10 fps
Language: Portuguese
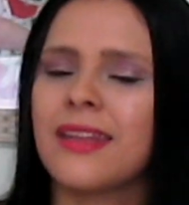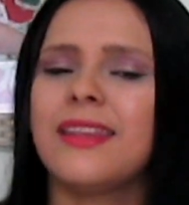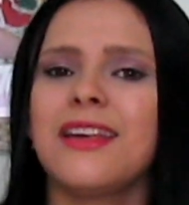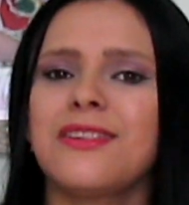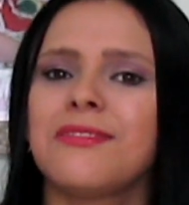
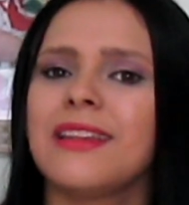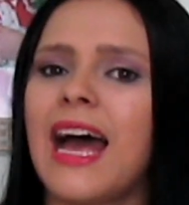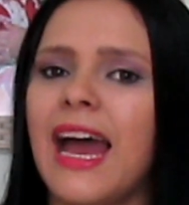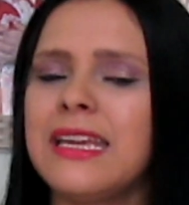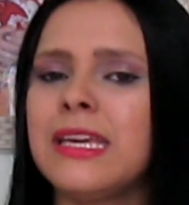Deixe um
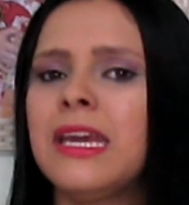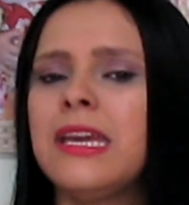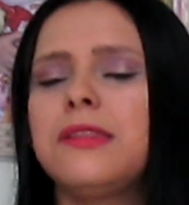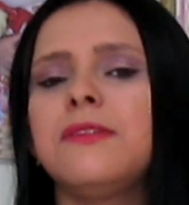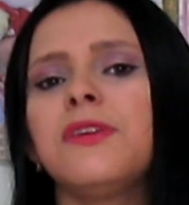like
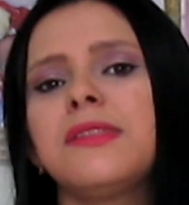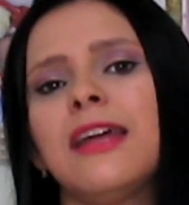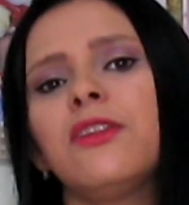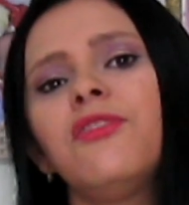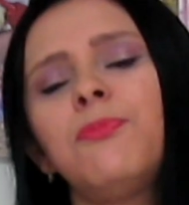e se você é
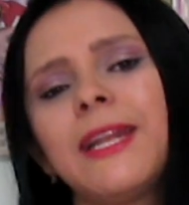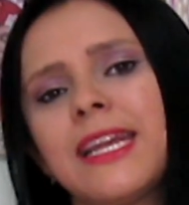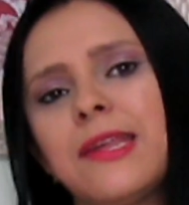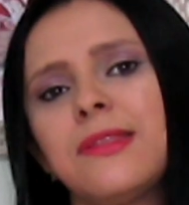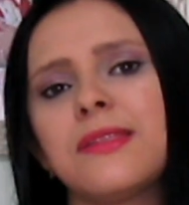novo por
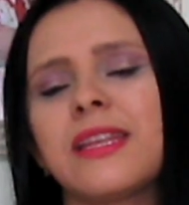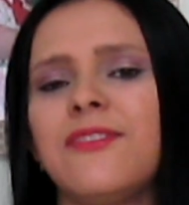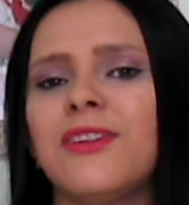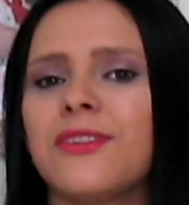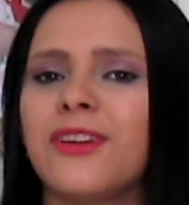aqui, se
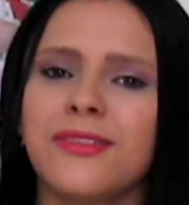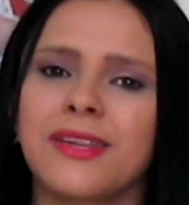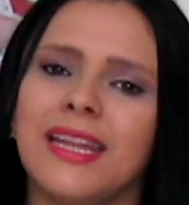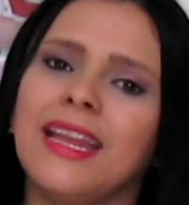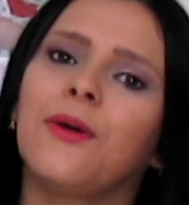inscreva no nosso
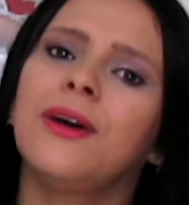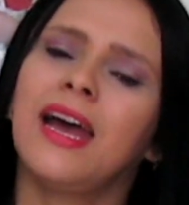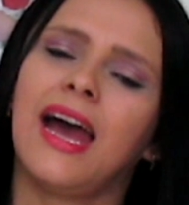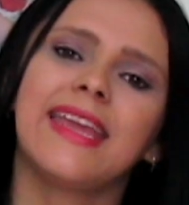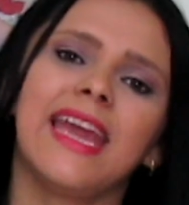canal.
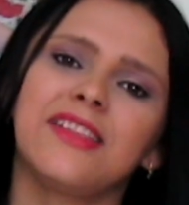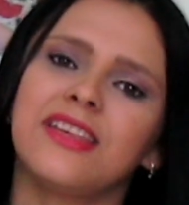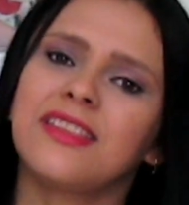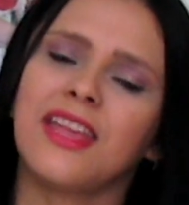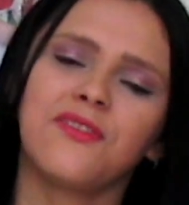Aqui a
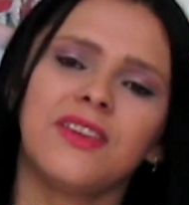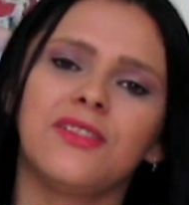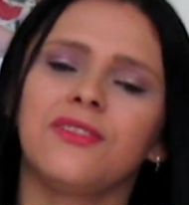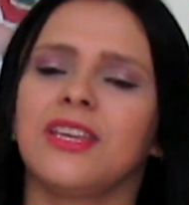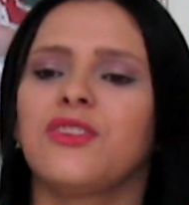gente tem
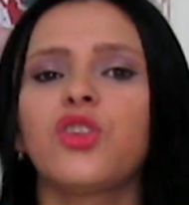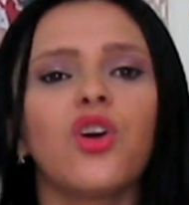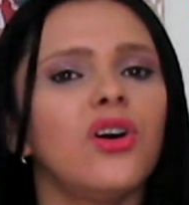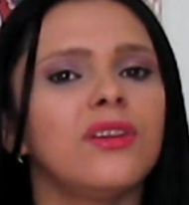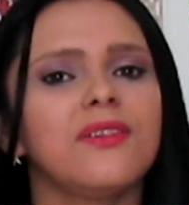vídeo, gente,
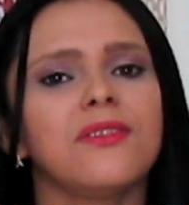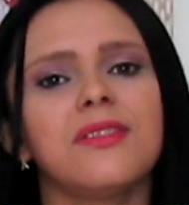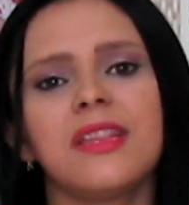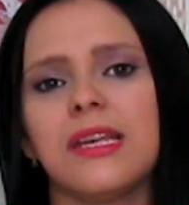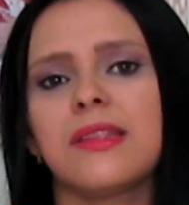todos
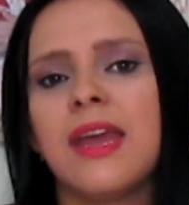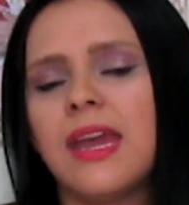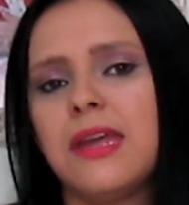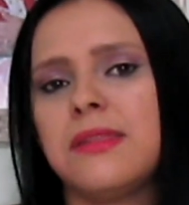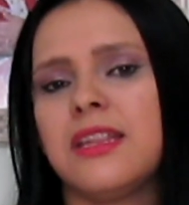os dias.
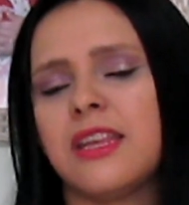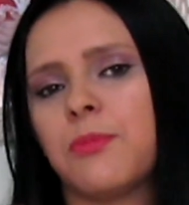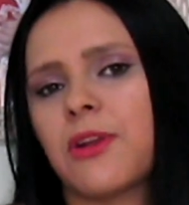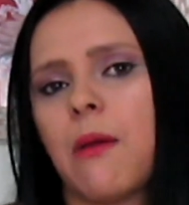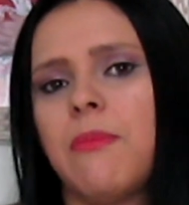Receitinha
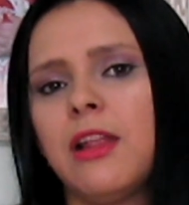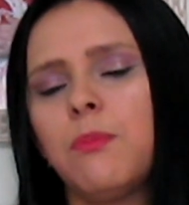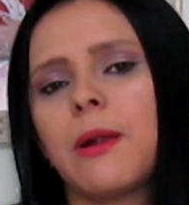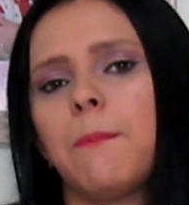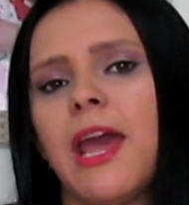pro cabelo,
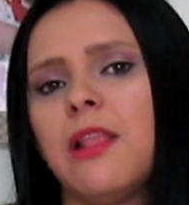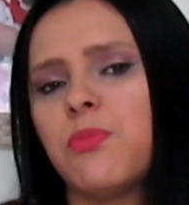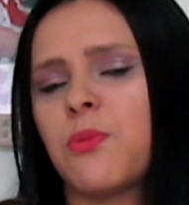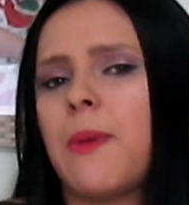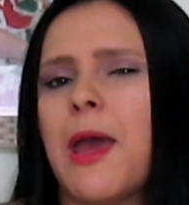pra pele,
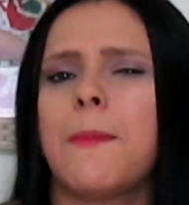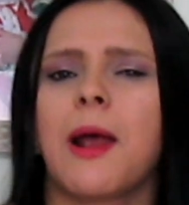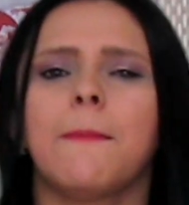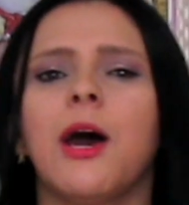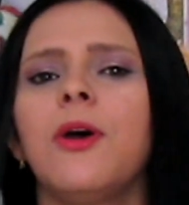pro pé, pra
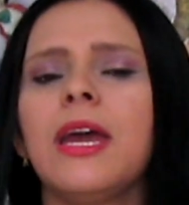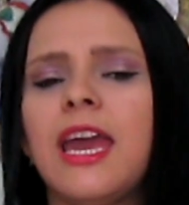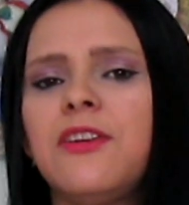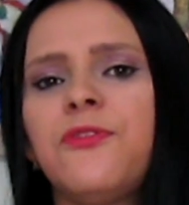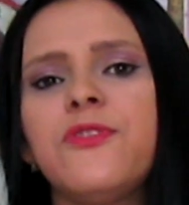mão,
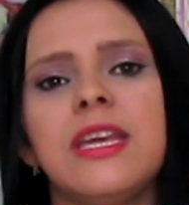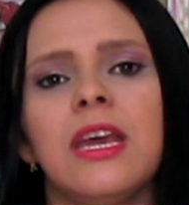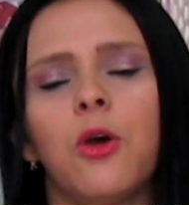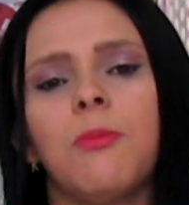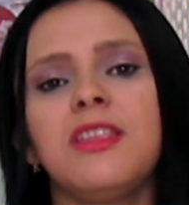enfim,
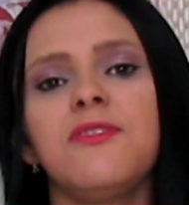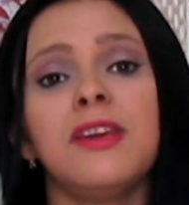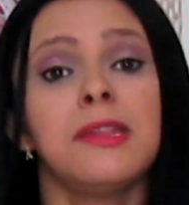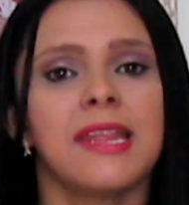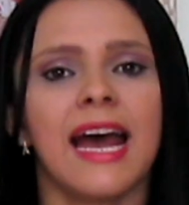uma
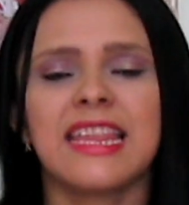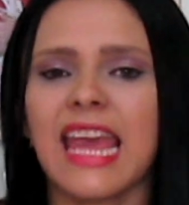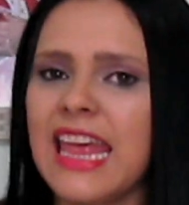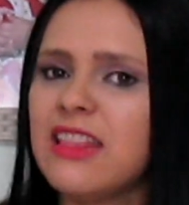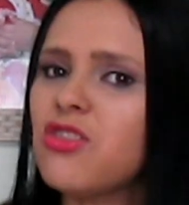diversidade
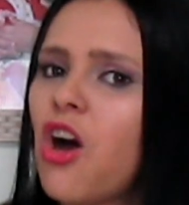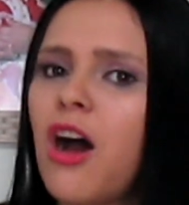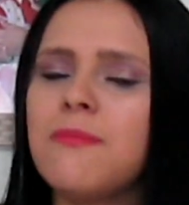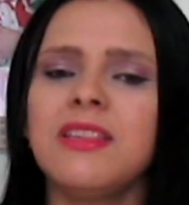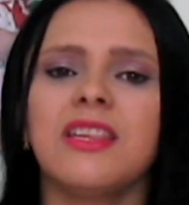
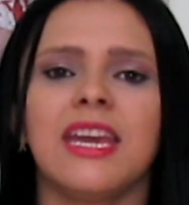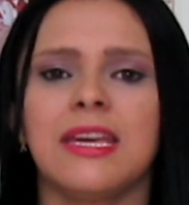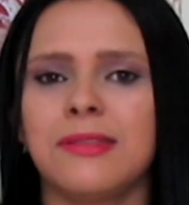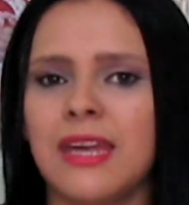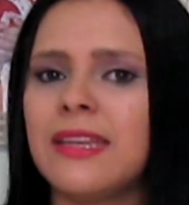enorme de
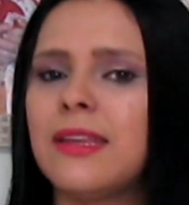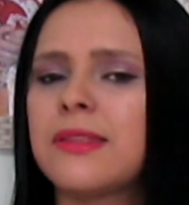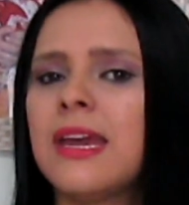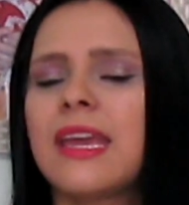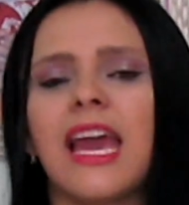receitas
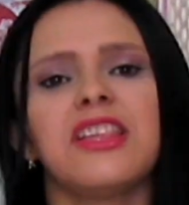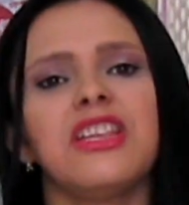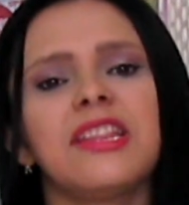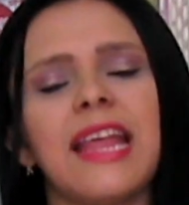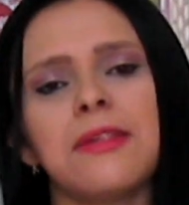que a
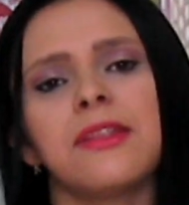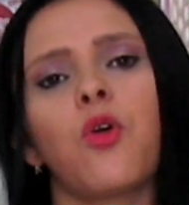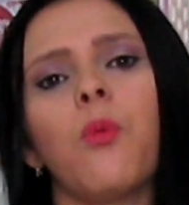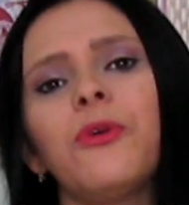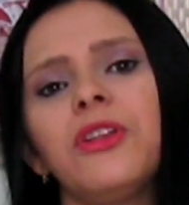gente testa
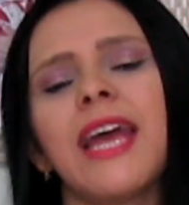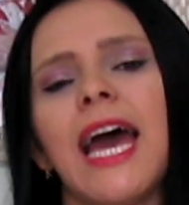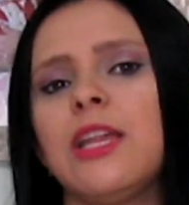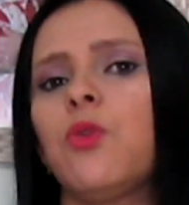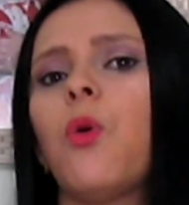com muito
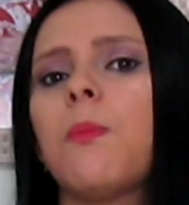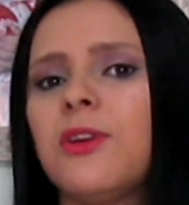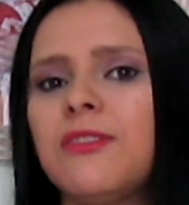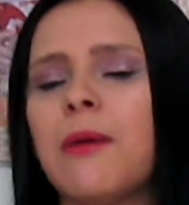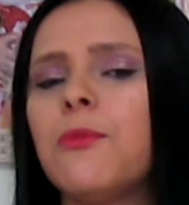carinho, com
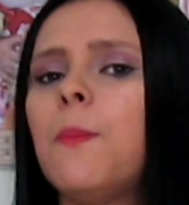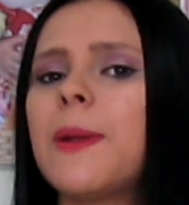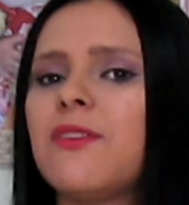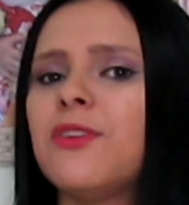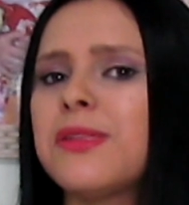muito amor
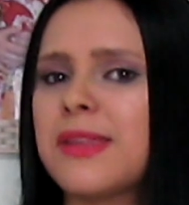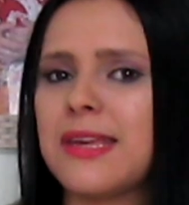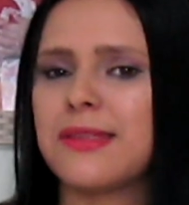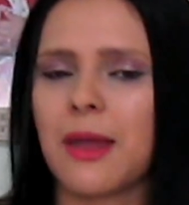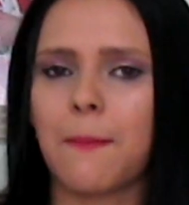pra
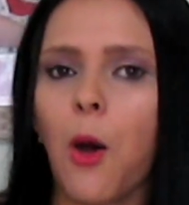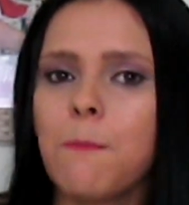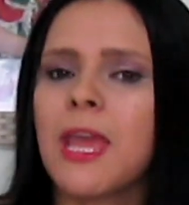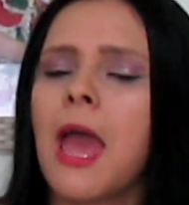vocês, tá bom?